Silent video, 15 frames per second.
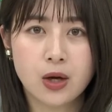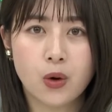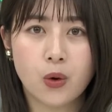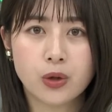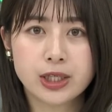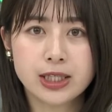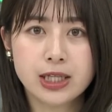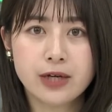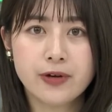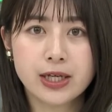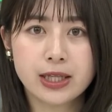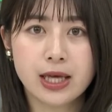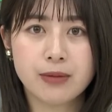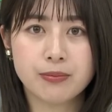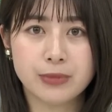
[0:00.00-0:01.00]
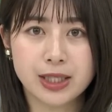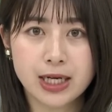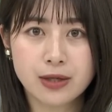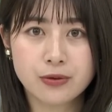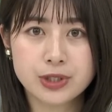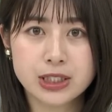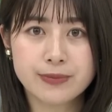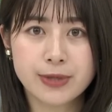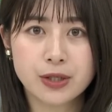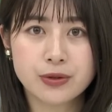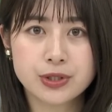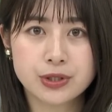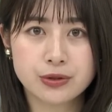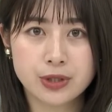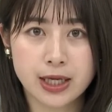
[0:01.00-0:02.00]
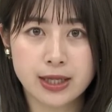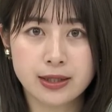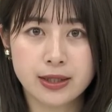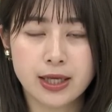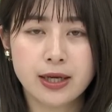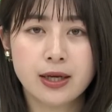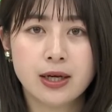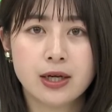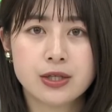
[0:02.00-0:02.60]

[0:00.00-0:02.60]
沖縄県宮古島の周辺で